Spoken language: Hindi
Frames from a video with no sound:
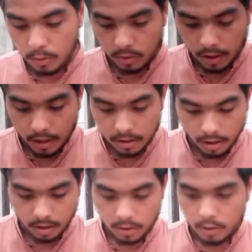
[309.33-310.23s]
तो जब मैंने
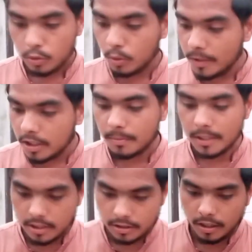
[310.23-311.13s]
मछली का पेट काटा
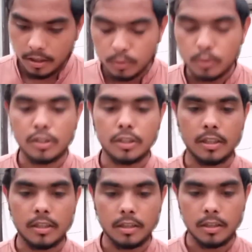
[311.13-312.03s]
तो उसके अंदर
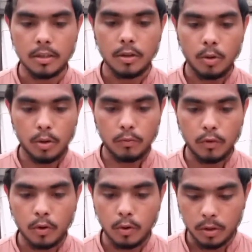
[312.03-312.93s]
अंगूठी थी
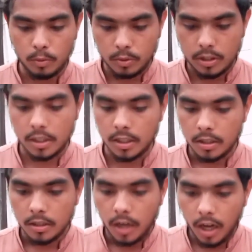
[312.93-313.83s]
ये सब बिसमिल्ला
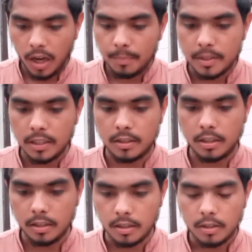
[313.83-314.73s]
की बरकत से हुआ
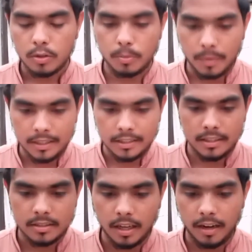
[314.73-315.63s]
जब मैंने
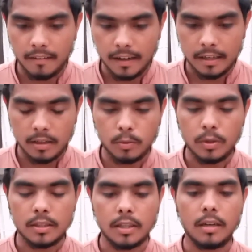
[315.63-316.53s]
देखा तो ये वही
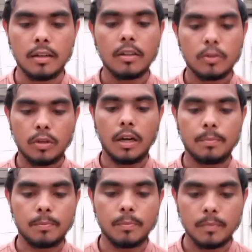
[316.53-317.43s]
अंगूठी थी लेकिन
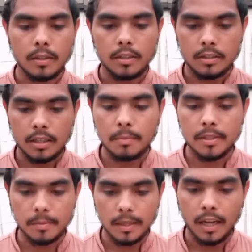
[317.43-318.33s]
वो मेरे लॉकर में
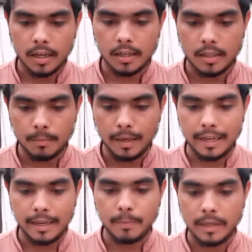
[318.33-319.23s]
नहीं थी तो
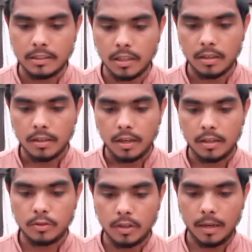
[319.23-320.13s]
मैंने बहुत अल्लाह का
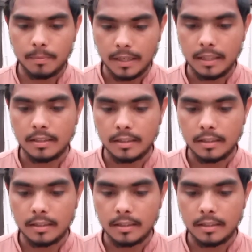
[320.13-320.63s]
शुक्र अदा किया